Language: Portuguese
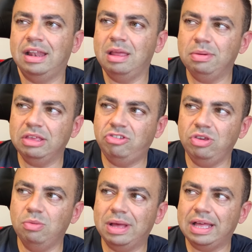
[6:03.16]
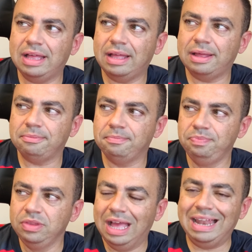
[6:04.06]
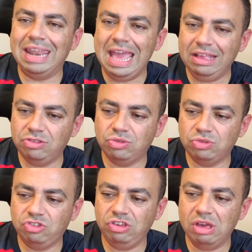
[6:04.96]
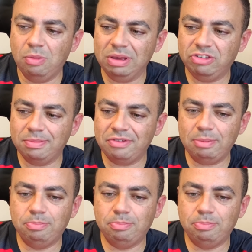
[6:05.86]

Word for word: lembro que tinha uma. A Lexus tinha uma que chamava